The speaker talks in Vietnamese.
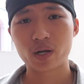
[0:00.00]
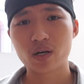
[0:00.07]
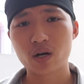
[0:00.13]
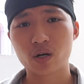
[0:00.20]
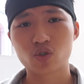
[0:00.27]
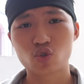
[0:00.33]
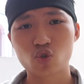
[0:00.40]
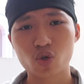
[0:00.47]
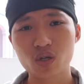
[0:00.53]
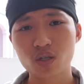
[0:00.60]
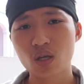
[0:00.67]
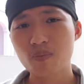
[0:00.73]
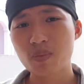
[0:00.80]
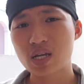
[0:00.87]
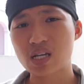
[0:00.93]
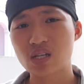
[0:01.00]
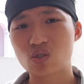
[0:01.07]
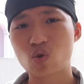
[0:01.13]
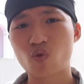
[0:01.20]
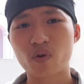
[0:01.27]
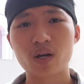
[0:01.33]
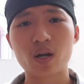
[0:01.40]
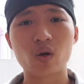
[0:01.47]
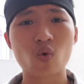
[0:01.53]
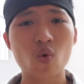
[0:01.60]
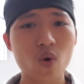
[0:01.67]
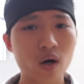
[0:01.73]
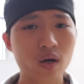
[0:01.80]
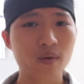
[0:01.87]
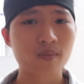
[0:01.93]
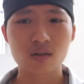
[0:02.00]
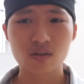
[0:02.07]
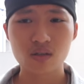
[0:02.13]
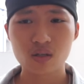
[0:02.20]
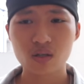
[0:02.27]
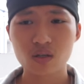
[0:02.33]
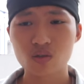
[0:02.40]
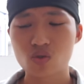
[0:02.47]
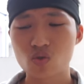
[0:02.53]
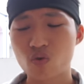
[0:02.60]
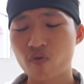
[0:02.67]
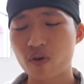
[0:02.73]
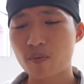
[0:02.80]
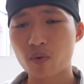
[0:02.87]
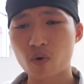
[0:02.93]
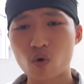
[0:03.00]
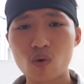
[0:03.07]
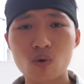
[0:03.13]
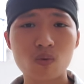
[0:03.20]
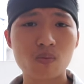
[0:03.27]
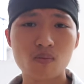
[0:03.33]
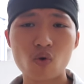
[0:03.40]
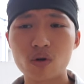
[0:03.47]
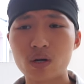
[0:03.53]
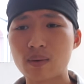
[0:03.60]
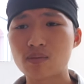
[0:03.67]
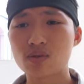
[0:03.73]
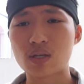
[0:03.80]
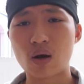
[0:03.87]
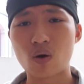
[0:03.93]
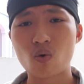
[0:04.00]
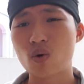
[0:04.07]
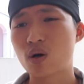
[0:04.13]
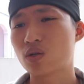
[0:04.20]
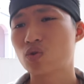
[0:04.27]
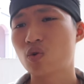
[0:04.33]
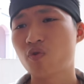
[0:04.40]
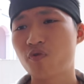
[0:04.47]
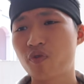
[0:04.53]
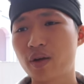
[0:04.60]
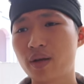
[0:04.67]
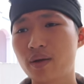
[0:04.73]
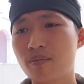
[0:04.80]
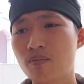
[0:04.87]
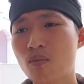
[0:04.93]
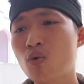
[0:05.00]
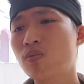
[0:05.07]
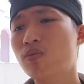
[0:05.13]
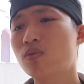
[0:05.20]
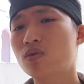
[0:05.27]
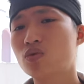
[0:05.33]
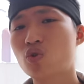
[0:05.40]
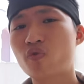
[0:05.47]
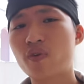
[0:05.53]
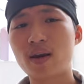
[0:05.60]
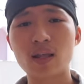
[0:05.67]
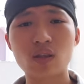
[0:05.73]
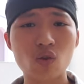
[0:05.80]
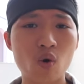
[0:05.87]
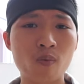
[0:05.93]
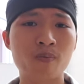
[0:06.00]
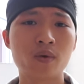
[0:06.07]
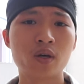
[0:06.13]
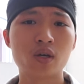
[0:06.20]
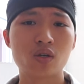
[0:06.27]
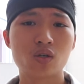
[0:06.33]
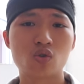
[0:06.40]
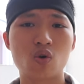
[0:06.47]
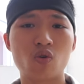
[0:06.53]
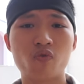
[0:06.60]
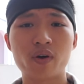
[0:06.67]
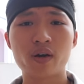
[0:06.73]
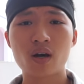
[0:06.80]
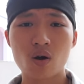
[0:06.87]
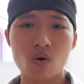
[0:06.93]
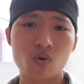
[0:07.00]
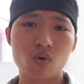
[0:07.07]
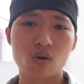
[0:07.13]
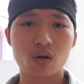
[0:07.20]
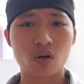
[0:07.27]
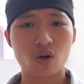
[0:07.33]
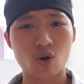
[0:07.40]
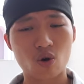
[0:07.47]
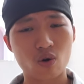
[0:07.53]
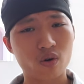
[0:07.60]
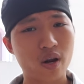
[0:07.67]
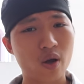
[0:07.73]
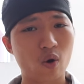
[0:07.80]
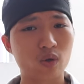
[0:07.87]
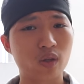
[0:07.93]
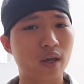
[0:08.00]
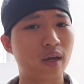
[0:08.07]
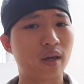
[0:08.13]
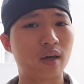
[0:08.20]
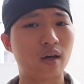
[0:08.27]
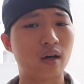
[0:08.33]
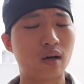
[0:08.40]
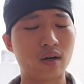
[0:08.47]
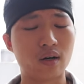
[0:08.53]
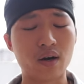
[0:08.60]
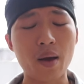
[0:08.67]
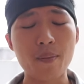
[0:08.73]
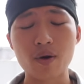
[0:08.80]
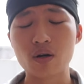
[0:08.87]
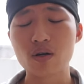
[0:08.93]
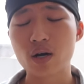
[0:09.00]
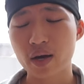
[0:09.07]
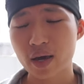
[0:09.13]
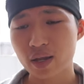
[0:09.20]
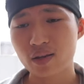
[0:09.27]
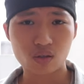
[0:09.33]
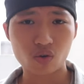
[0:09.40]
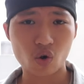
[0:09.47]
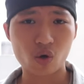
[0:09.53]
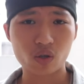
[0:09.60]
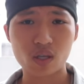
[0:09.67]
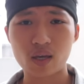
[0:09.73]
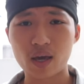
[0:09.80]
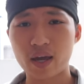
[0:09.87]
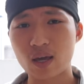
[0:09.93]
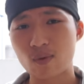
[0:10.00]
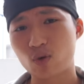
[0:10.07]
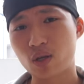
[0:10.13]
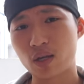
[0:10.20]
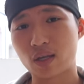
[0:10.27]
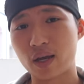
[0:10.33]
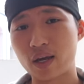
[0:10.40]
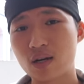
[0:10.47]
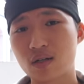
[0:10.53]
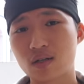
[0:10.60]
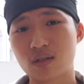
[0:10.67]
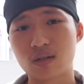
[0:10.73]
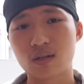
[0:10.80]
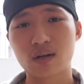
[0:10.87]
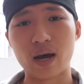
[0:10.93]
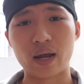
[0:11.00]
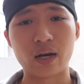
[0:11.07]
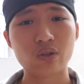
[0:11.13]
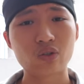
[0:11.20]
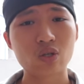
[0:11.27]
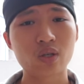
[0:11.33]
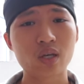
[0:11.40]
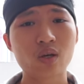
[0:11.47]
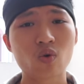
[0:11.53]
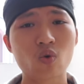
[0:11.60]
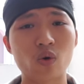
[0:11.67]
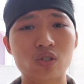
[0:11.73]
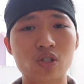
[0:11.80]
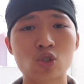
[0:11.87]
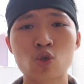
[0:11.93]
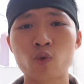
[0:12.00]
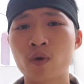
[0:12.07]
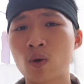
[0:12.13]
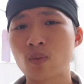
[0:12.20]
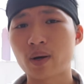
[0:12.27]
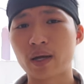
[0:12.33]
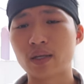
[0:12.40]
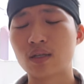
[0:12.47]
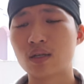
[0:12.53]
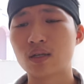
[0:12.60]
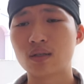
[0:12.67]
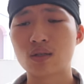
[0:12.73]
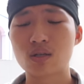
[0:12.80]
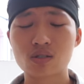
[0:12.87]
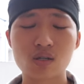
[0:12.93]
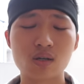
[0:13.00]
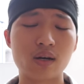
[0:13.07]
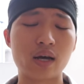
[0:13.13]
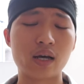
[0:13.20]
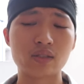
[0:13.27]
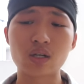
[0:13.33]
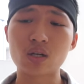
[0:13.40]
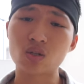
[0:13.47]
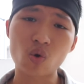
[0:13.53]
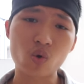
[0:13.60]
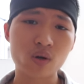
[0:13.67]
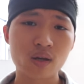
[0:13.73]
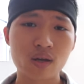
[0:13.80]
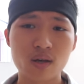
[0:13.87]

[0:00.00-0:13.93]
định được cho những thiết bị Surface đời cũ hơn như Surface Pro 456 hoặc Surface Book, Surface Laptop Surface Go nó đều có thể uh, đáp ứng được hết từ đó thì anh em có thể thấy được khả năng tương thích của chiếc Surface Dock này thì thực sự là rất là tốt